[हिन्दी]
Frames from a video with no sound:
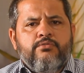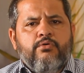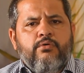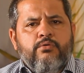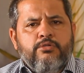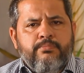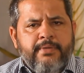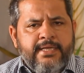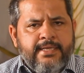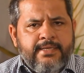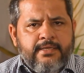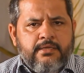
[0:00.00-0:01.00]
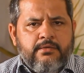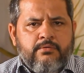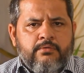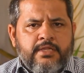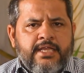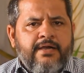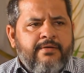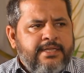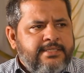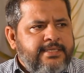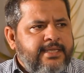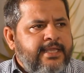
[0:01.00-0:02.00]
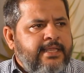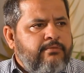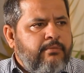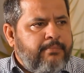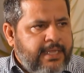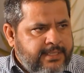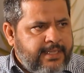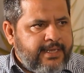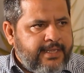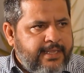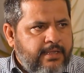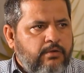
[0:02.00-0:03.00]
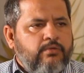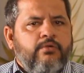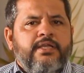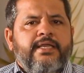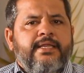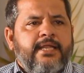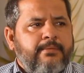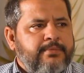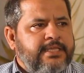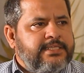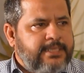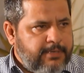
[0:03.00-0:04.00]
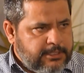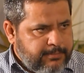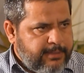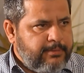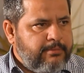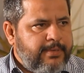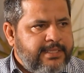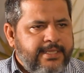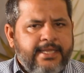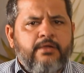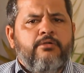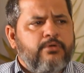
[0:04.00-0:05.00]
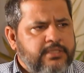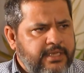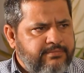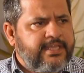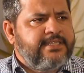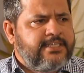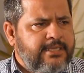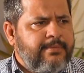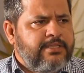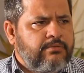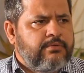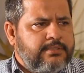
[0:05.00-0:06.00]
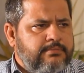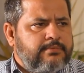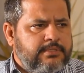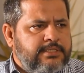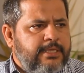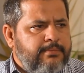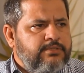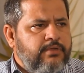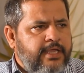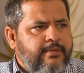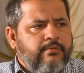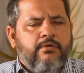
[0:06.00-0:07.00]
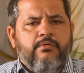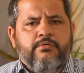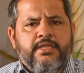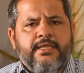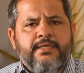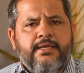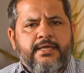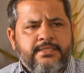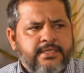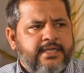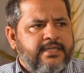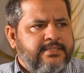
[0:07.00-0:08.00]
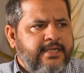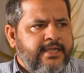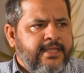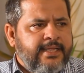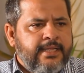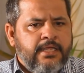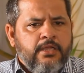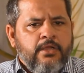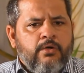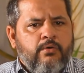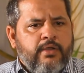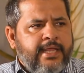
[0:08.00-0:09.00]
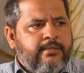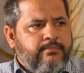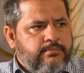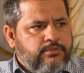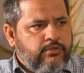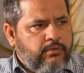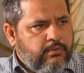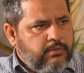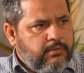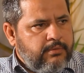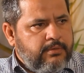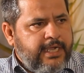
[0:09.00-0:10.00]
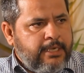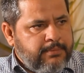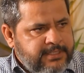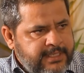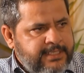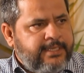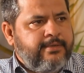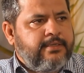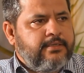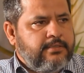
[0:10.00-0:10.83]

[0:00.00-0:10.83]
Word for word: तो उसमें उनके हवाले से ये है कि वो बेहतर है और उनके रबते इस्टेबलिशमेंट भी बेहतर हैं और मुख्तलिफ सियासी जमातों से भी जो है वो उनकी अच्छी अंडरस्टैंडिंग है और एक जो एडमिनिस्ट्रेशन